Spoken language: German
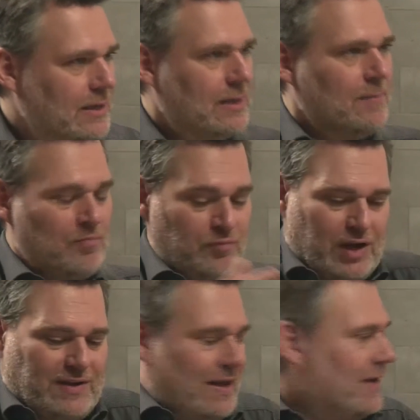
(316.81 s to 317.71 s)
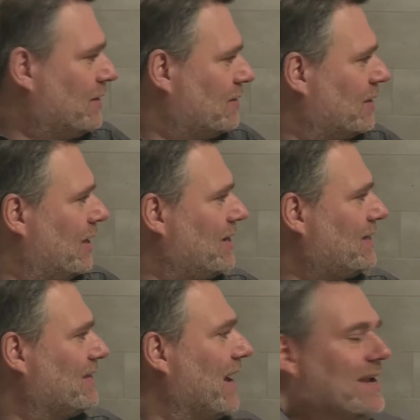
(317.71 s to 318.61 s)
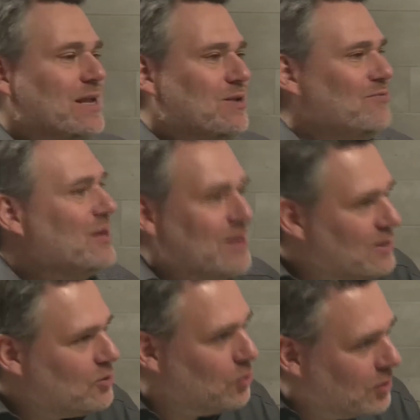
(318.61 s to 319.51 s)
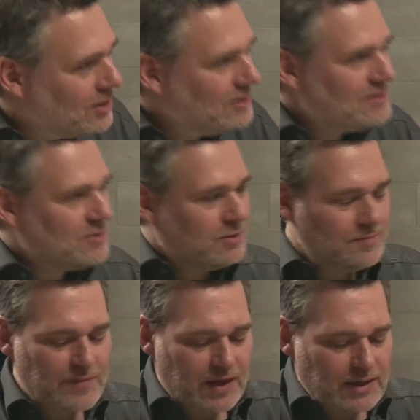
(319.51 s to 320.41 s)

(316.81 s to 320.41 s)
Mhm. Da denke ich dann gleich, geil, will ich hören so.